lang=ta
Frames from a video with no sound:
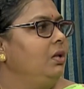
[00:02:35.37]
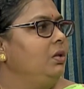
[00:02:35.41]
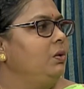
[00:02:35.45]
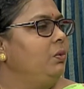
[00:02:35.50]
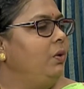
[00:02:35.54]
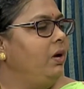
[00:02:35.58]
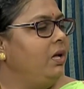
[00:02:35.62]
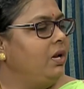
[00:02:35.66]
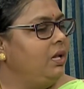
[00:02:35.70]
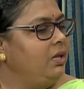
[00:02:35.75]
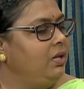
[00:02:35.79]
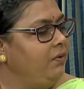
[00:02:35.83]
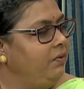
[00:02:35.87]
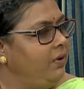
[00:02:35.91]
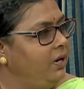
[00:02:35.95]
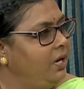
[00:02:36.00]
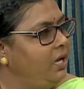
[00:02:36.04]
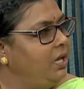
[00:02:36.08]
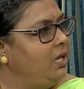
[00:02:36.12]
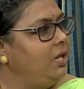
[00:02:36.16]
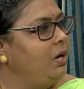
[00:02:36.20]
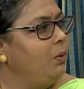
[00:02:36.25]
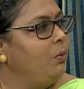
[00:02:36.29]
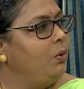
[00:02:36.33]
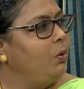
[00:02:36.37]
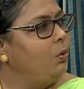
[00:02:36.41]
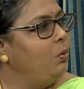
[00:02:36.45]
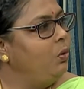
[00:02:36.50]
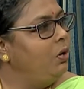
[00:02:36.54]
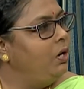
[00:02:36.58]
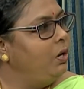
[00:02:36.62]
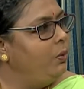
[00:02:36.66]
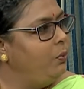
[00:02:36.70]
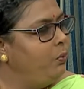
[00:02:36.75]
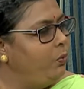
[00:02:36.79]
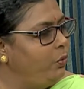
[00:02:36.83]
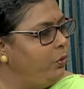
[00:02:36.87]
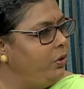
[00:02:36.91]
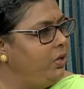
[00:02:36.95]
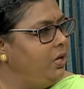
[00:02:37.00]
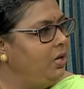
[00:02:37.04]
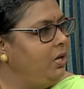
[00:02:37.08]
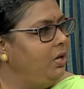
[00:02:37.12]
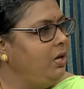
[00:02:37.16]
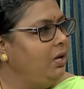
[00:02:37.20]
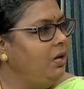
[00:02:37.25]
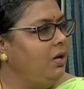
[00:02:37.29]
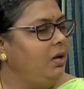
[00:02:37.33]
துவாரத்தின் வழியாக அது நமக்குள்ளே போய்
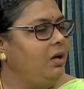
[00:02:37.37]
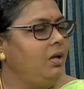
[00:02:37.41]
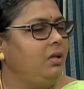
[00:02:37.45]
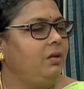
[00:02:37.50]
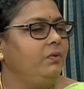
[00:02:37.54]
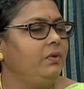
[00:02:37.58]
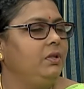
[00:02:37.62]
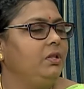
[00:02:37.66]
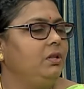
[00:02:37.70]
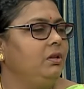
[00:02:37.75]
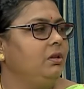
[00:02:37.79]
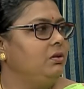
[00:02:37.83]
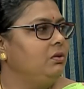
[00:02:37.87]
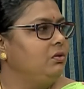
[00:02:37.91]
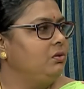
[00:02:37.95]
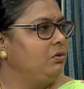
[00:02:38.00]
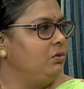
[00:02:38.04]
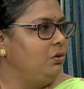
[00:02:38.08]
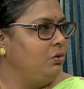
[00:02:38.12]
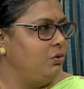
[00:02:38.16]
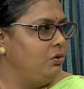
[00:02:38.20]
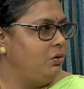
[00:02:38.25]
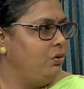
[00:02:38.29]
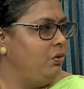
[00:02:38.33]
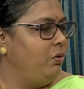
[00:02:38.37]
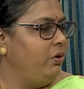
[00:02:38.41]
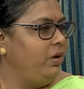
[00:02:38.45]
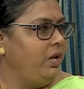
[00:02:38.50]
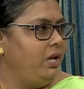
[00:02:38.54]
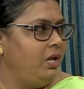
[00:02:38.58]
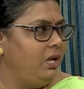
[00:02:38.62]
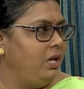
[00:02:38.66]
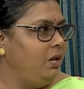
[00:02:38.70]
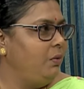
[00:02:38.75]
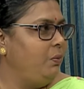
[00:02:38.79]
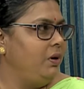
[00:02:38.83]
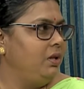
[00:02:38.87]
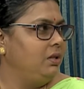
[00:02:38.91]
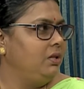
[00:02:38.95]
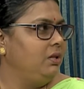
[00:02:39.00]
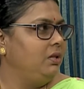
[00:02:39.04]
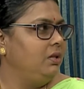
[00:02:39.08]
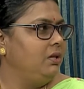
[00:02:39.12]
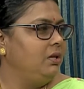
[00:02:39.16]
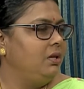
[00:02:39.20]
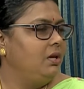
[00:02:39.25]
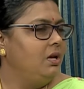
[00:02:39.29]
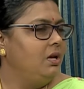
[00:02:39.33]
அது வந்து தொற்று நோயை ஏற்படுத்துது